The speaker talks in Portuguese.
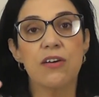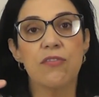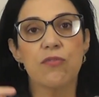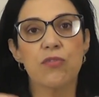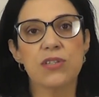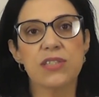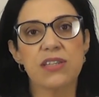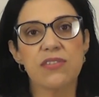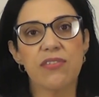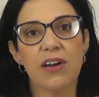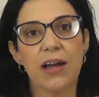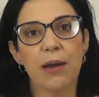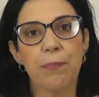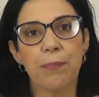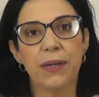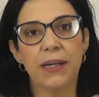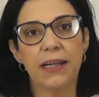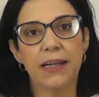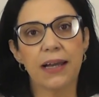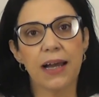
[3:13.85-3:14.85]
você vai
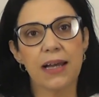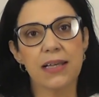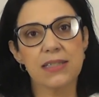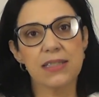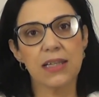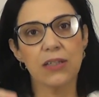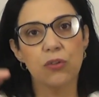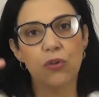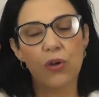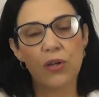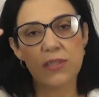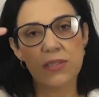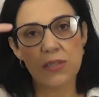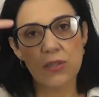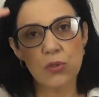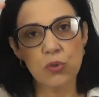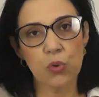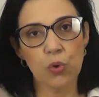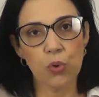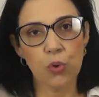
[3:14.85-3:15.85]
aplicar essa dose
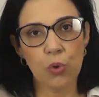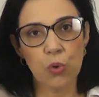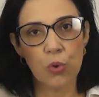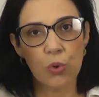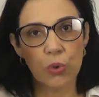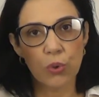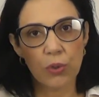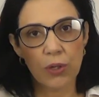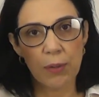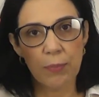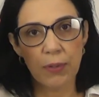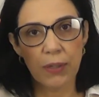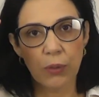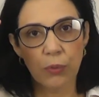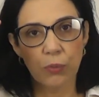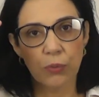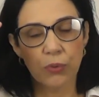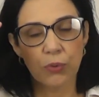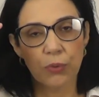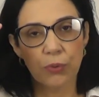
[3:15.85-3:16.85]
no couro
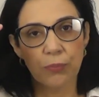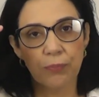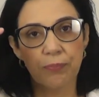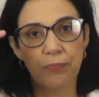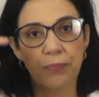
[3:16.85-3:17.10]
cabeludo.